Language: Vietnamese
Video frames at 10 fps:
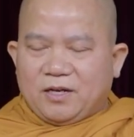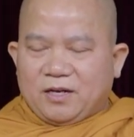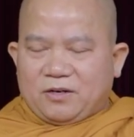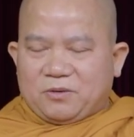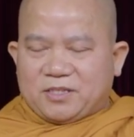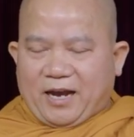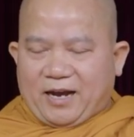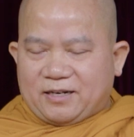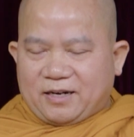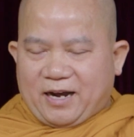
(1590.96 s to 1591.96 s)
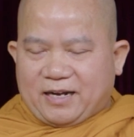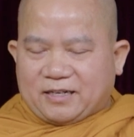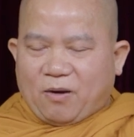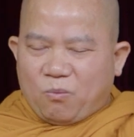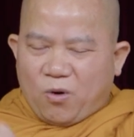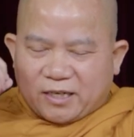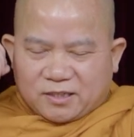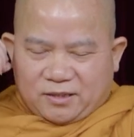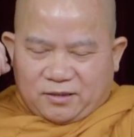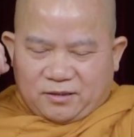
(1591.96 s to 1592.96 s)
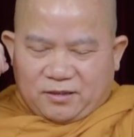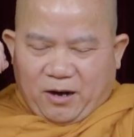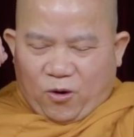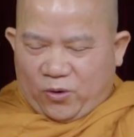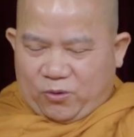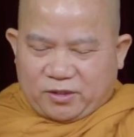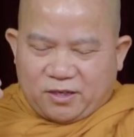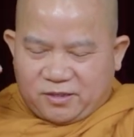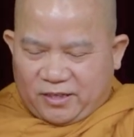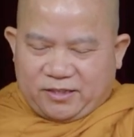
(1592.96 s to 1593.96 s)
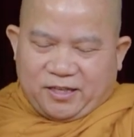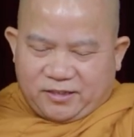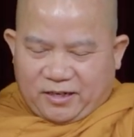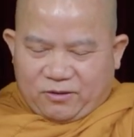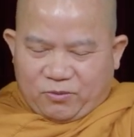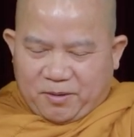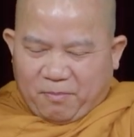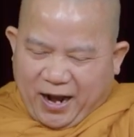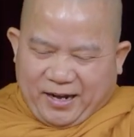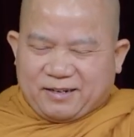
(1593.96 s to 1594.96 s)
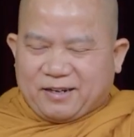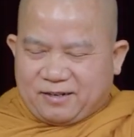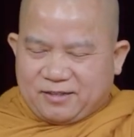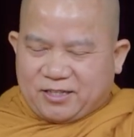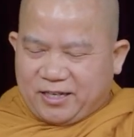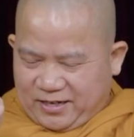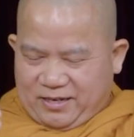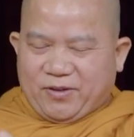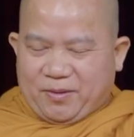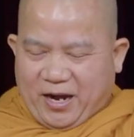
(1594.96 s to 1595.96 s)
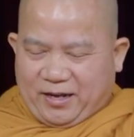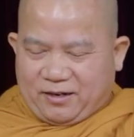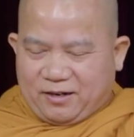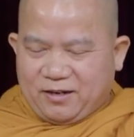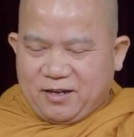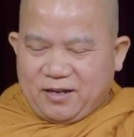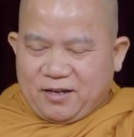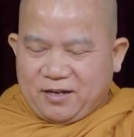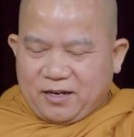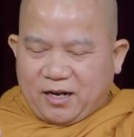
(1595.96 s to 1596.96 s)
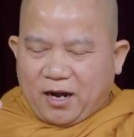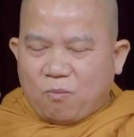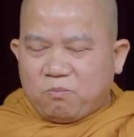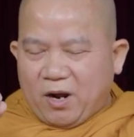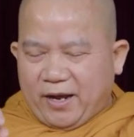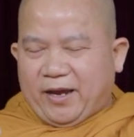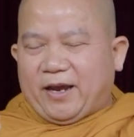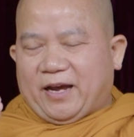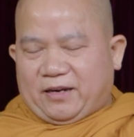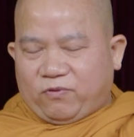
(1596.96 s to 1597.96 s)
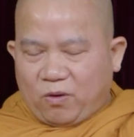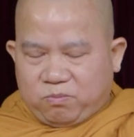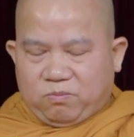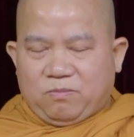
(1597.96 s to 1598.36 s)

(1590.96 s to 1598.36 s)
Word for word: rồi xả ra trong quá trình ngồi tư duy thiền định về bả đó suy nghĩ về bả đó không hề hạnh phúc